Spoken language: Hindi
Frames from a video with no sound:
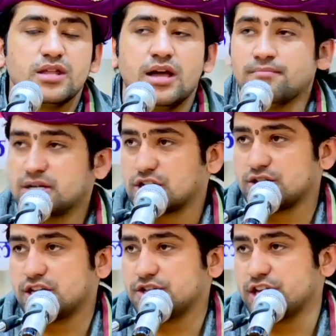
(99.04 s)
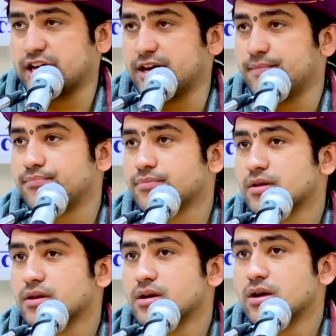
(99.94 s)
हम वचन देते
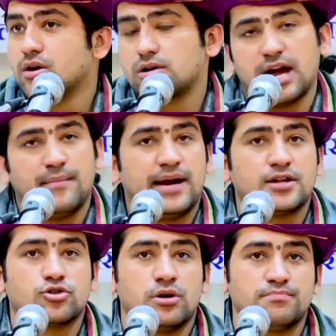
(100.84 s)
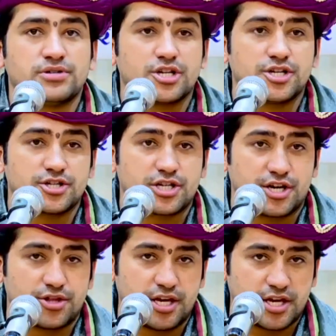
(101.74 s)
हैं रामायण तो हम विसर्जित
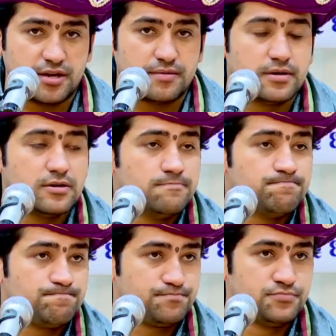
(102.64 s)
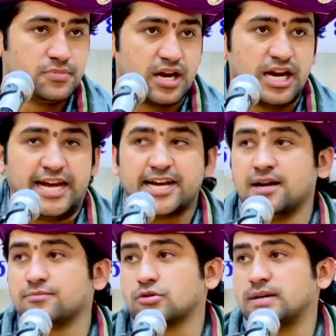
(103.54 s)
कर देंगे लेकिन
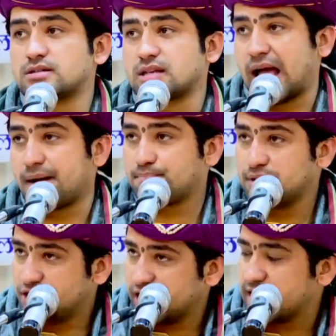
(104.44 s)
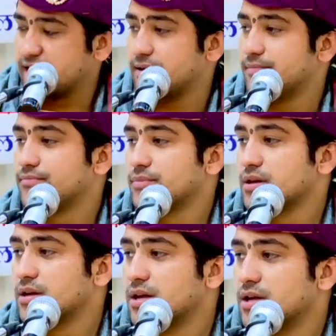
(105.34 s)
हम तुम्हें श्राप भी दे
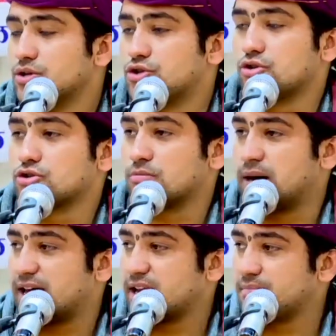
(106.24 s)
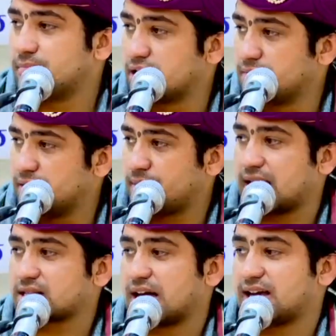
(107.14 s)
रहे जो तुम्हारे मन में
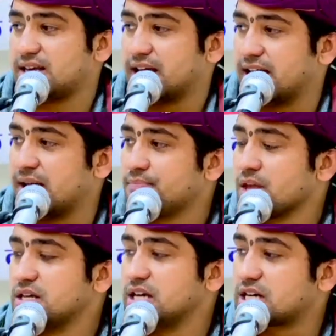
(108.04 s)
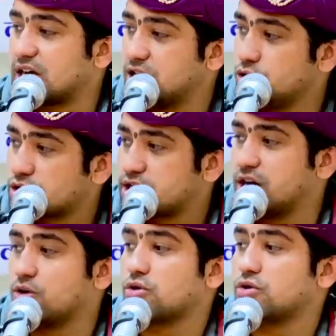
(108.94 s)
बात आई है ये कलयुग के
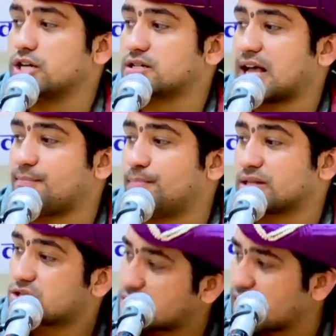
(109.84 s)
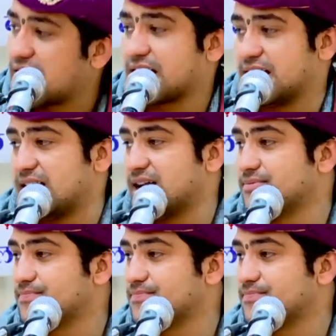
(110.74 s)
लोगों जैसा मत्सर आ गया है